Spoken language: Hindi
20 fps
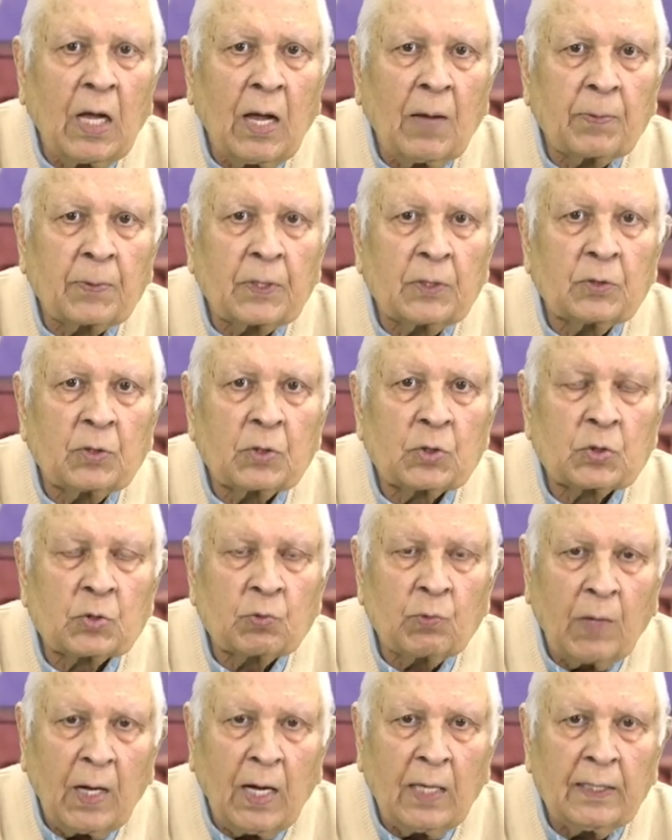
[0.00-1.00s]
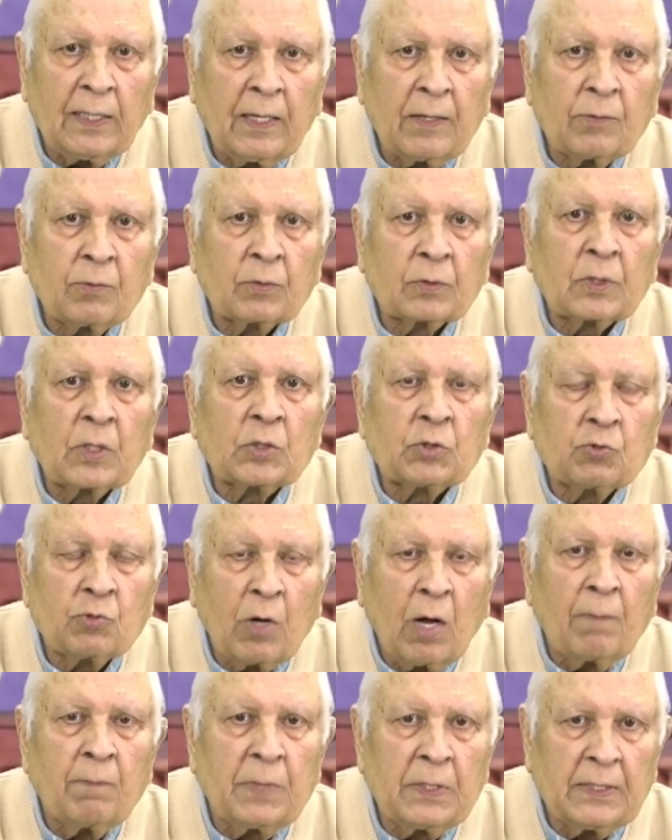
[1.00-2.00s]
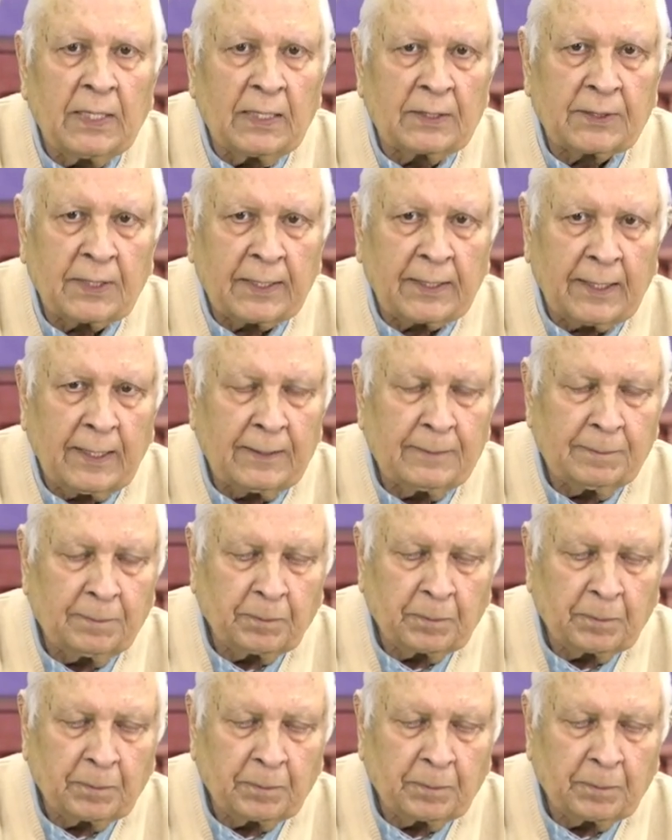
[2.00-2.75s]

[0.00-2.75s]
आपके जो सवाल हैं उनका जवाब भी दे सकें